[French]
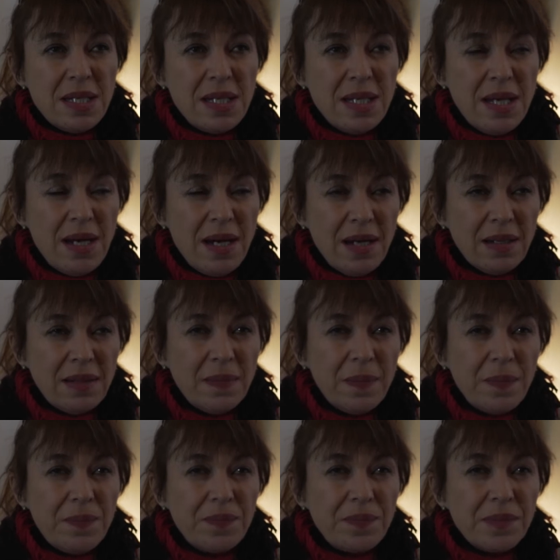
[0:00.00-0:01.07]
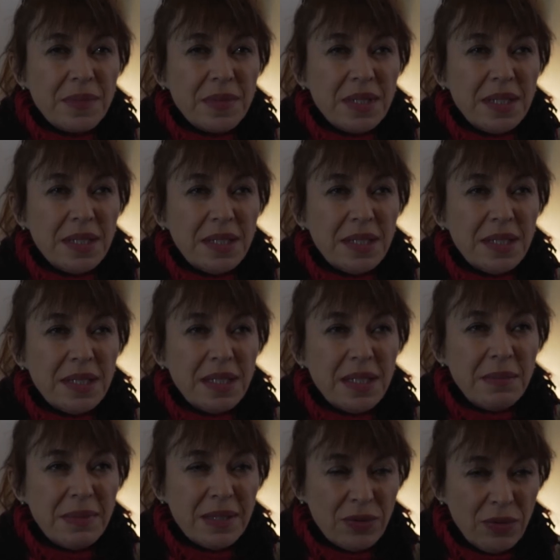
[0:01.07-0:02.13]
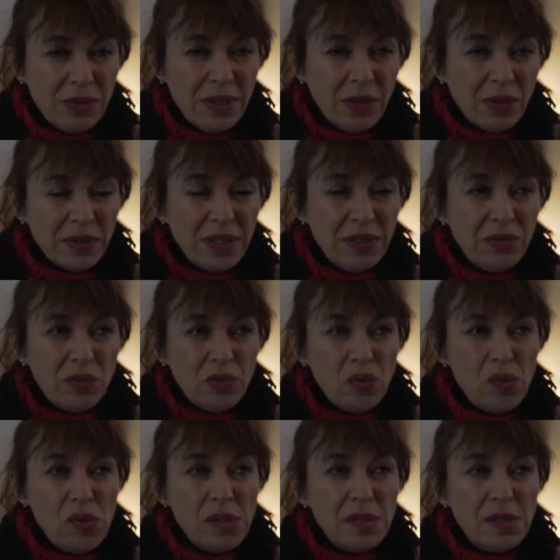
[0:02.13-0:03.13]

Et là, il m'a donné rendez-vous.